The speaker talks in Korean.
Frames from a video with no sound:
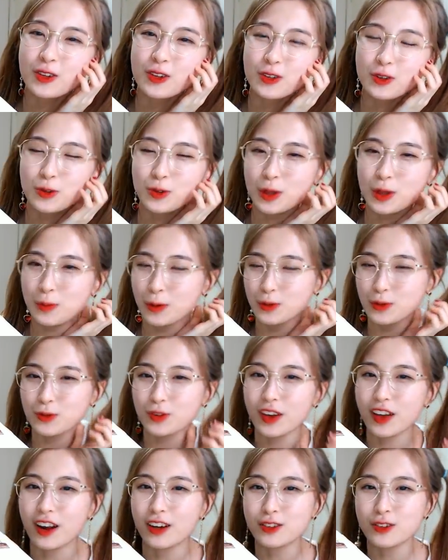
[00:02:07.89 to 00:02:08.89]
휴대폰 두
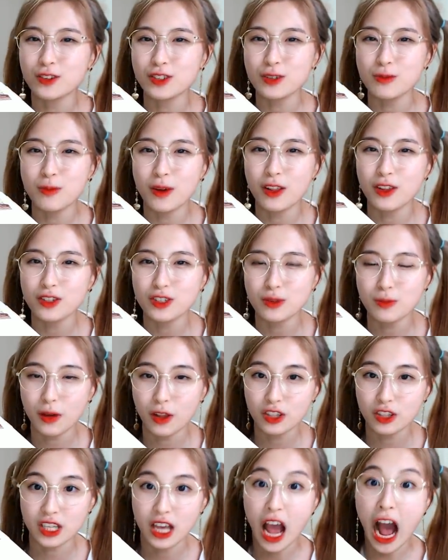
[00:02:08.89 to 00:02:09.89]
개라서 10만 원, 10만
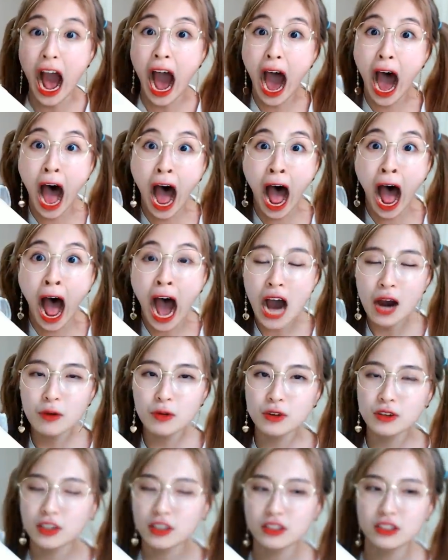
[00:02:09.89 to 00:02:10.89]
원씩. 아, 왜
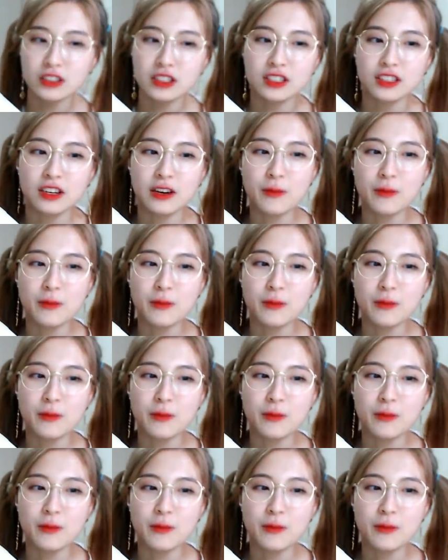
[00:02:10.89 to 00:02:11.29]
이렇게 느리냐?